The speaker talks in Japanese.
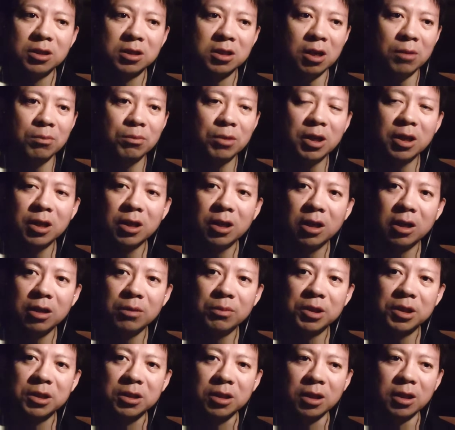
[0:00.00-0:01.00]
3万円かか
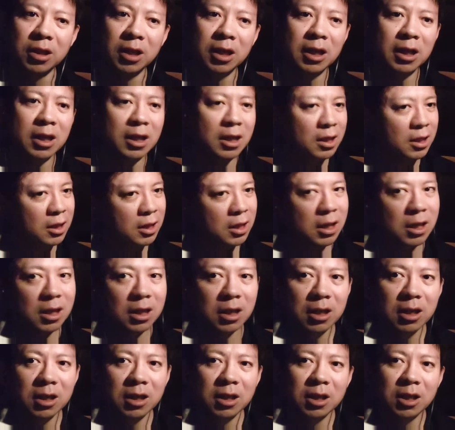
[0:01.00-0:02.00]
りました。い
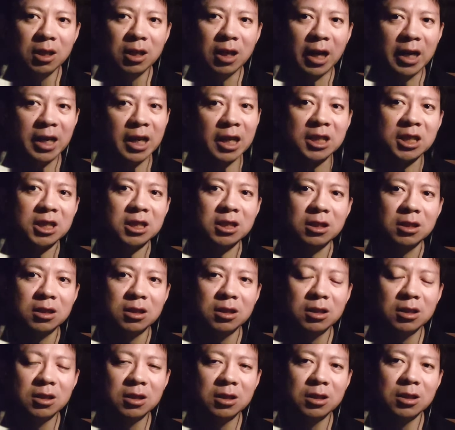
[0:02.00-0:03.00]
や、怪し
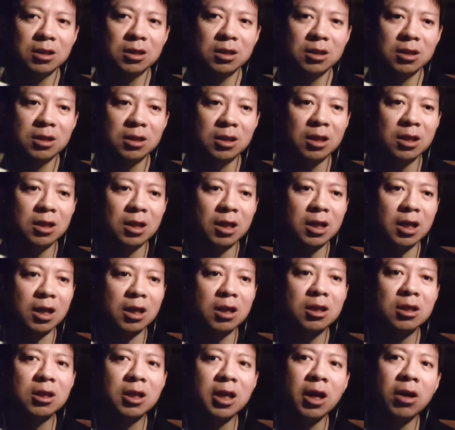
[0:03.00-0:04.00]
い。ね、なん
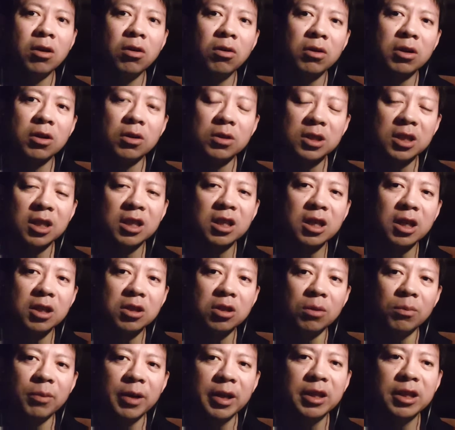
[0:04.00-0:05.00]
か、基本今日咳
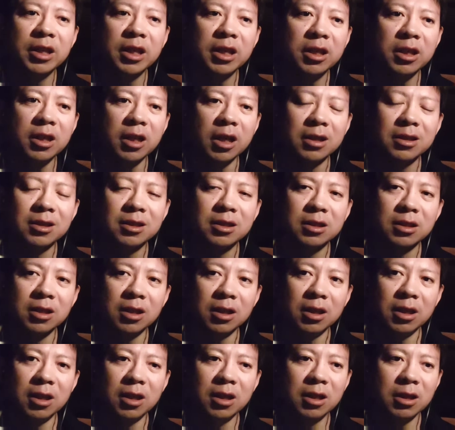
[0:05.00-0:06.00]
が止まんないんだ。つっ
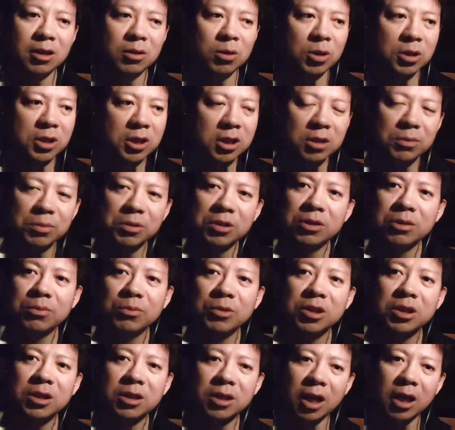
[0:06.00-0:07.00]
てこっちの病
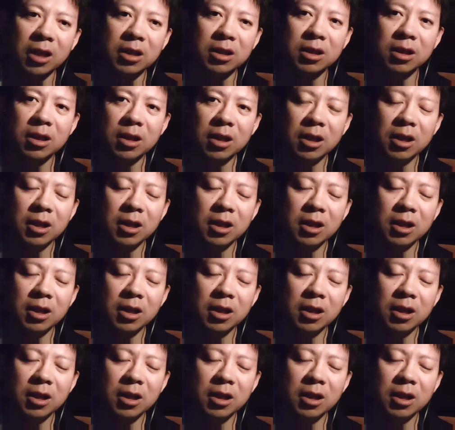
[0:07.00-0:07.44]
院も行った。